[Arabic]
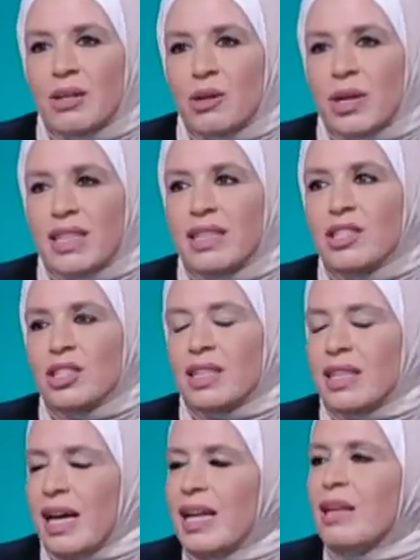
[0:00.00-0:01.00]
انه قديش
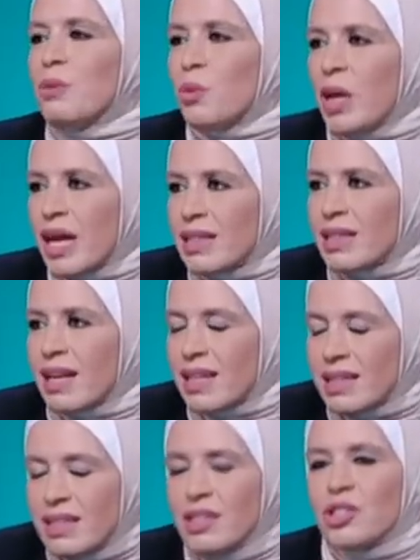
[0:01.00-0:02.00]
نعلم اولادنا
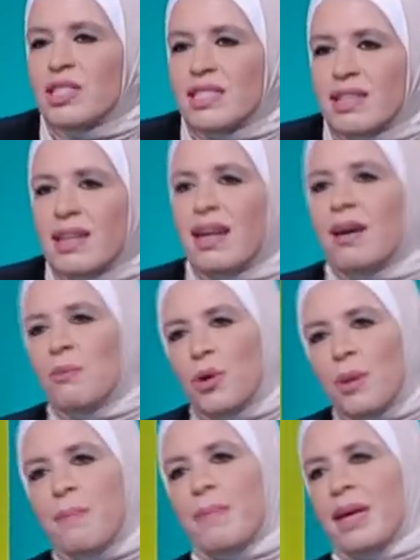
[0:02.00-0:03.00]
قديش الزراعه
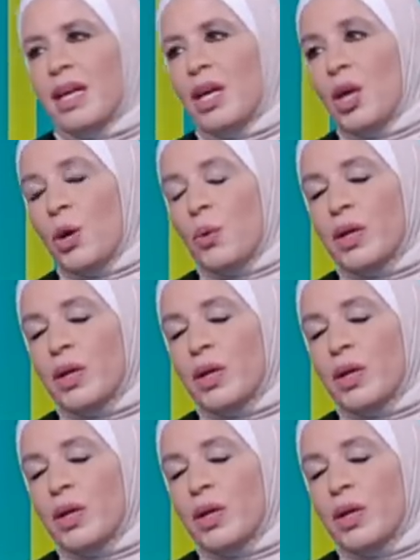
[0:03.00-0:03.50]
مهمه صح.